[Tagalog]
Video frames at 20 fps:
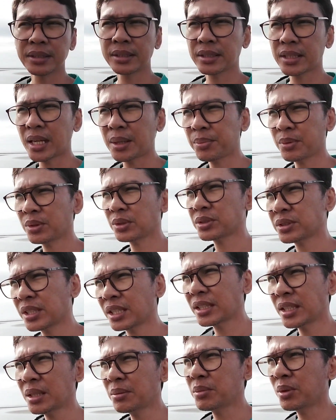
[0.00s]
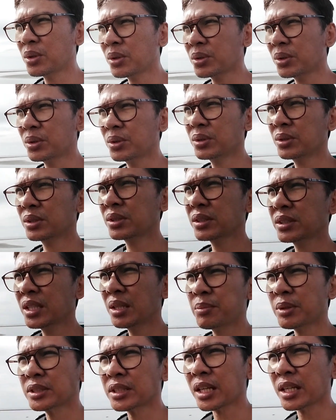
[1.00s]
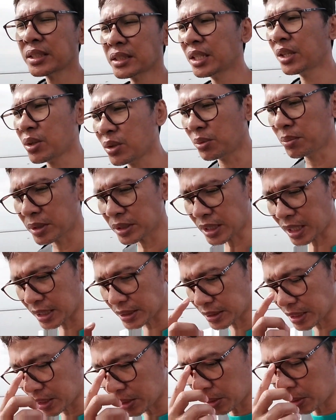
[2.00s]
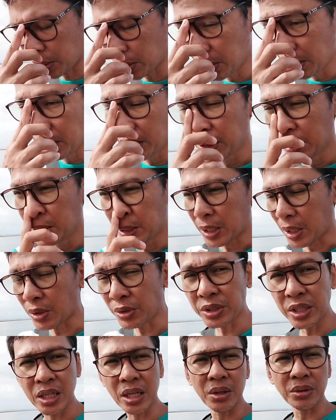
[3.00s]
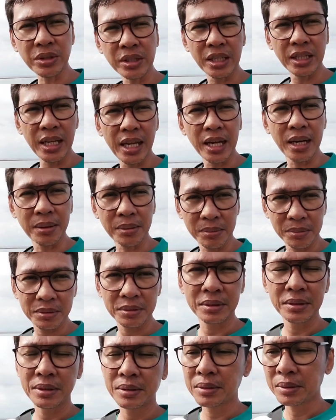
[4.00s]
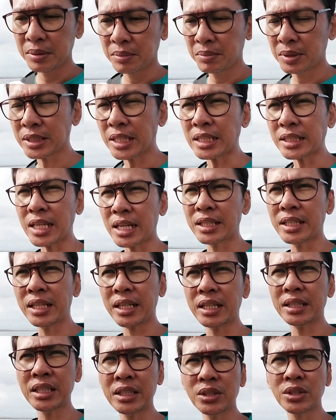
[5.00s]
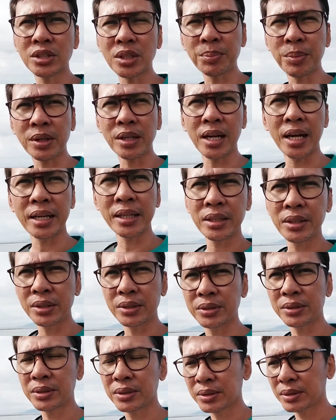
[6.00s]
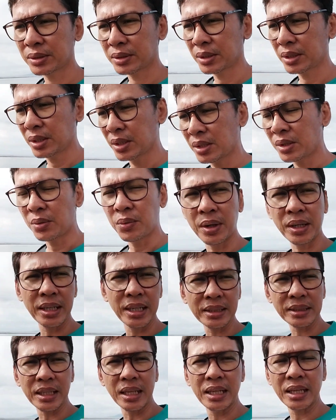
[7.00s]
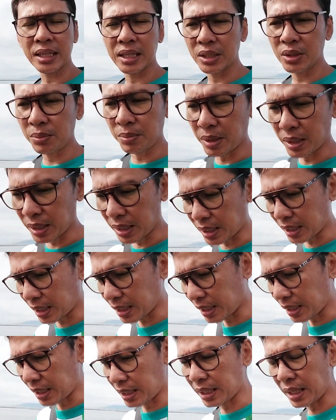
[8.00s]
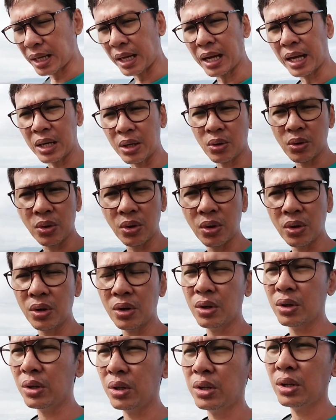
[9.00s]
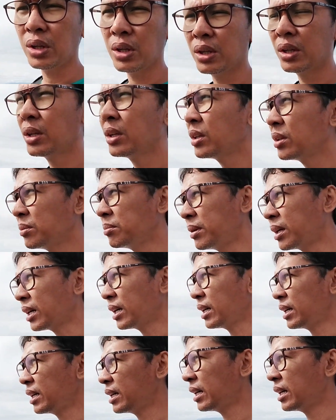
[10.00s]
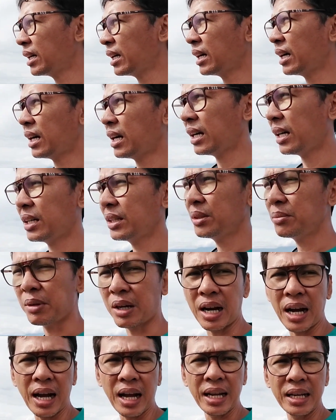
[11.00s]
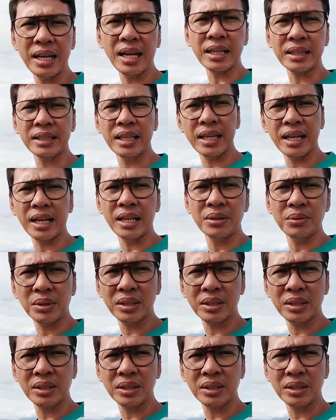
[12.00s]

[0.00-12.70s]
Tapos tingnan mo kung hindi masakit sa'yo. Kung masakit sa'yo, kaunti-kaunti lang. Masasanay ka din doon sa pagkain yon. Wag lang talaga yung mga alcohol, mga, eh, mga alak na yan.